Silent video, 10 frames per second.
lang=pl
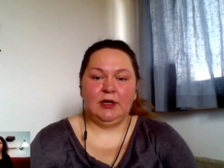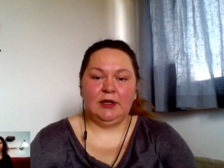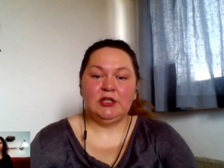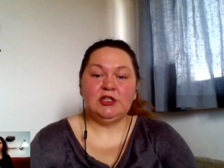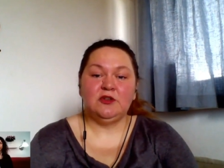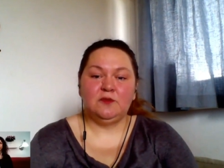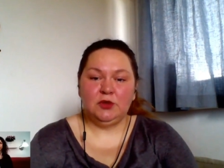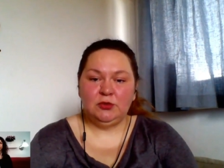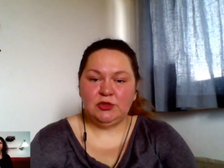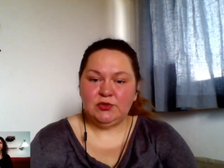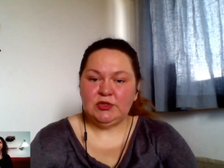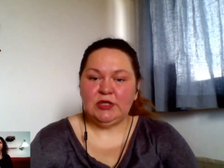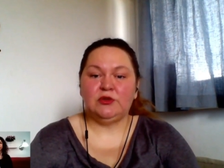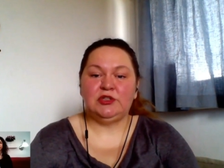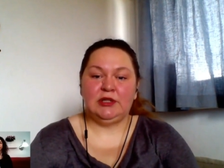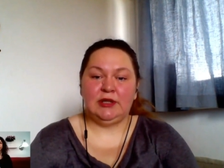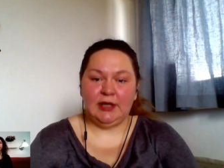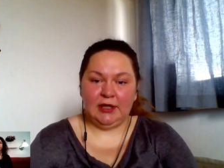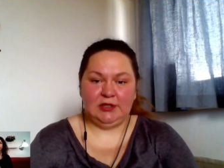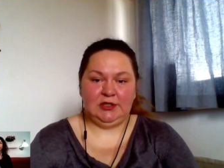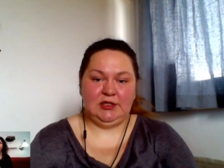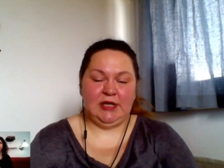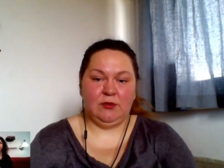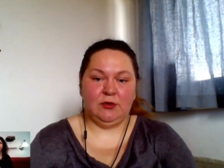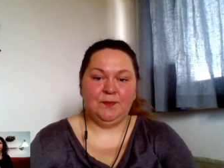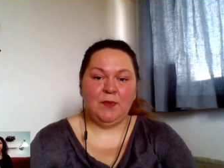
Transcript: dlaczego w moim życiu działo się tak, jak się działo.